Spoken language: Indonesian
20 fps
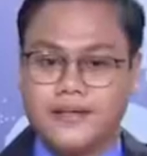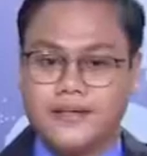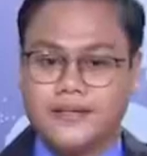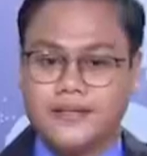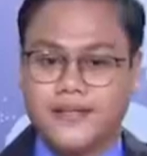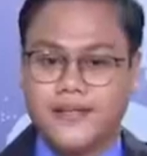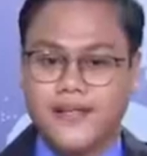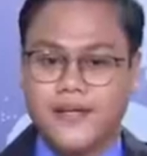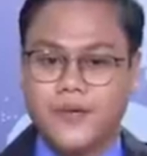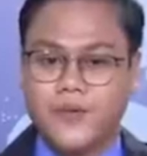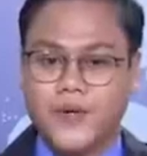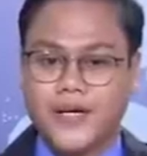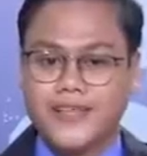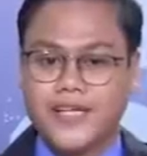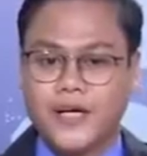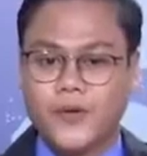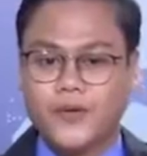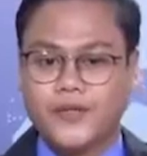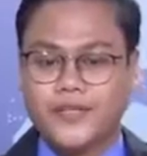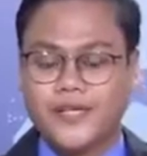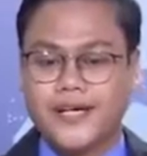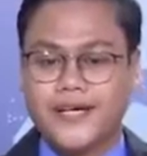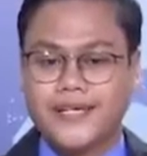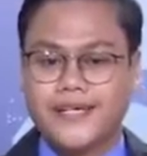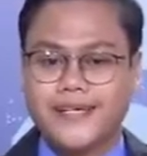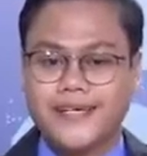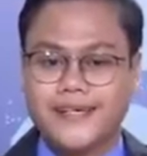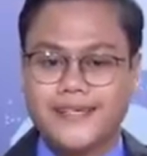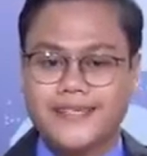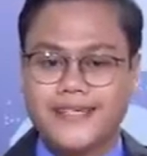Setelah dua tahun
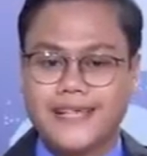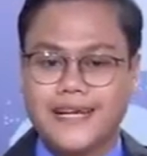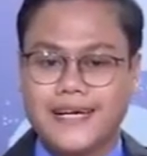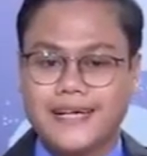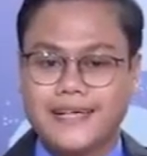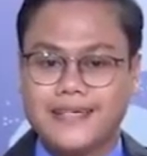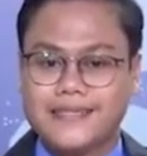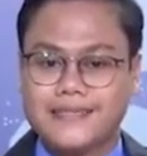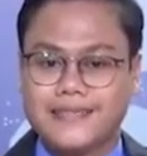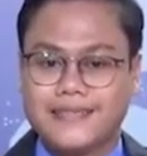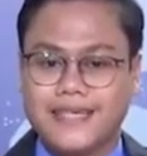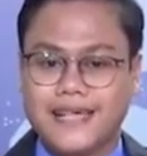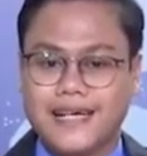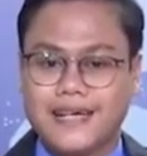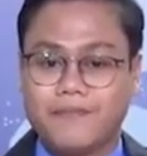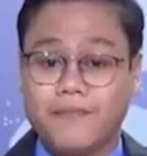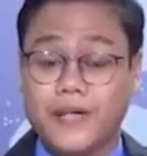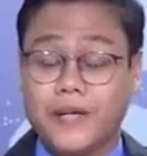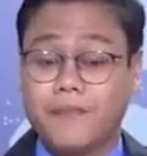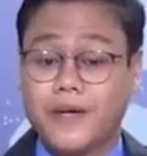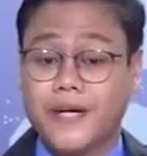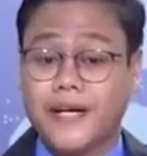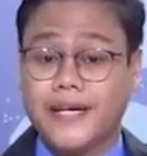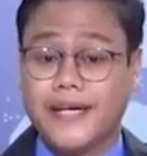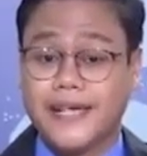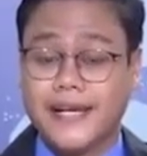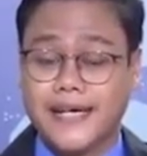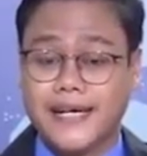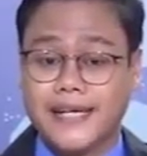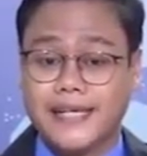terakhir nyaris tanpa
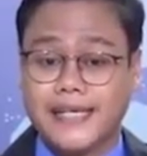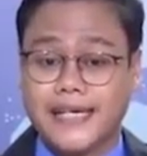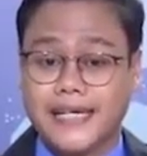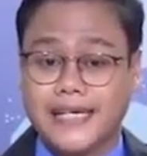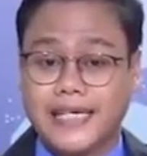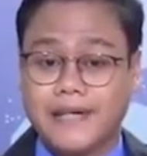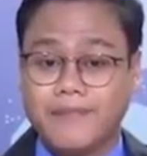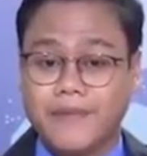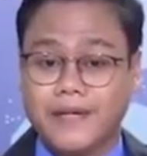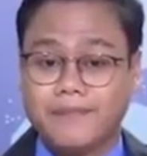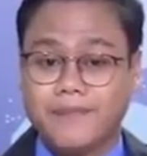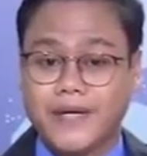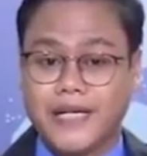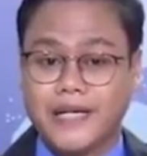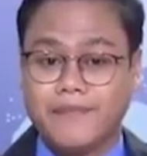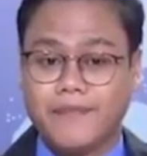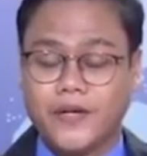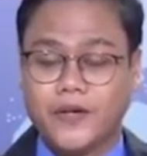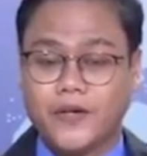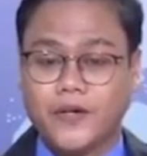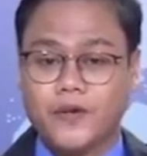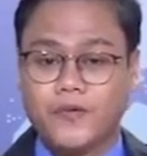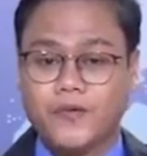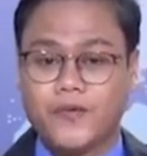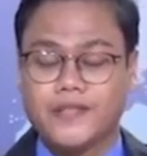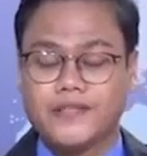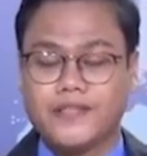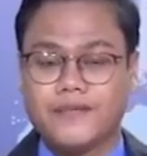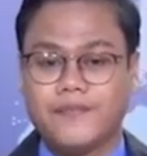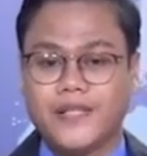perayaan akibat pandemi
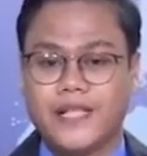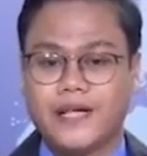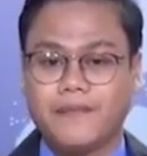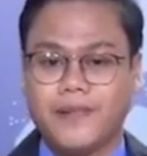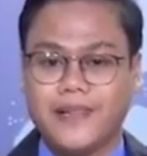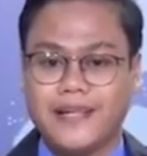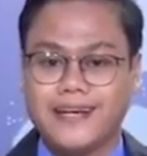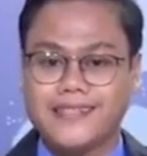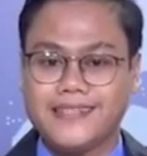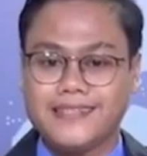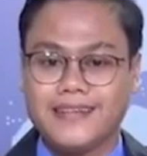COVID-19,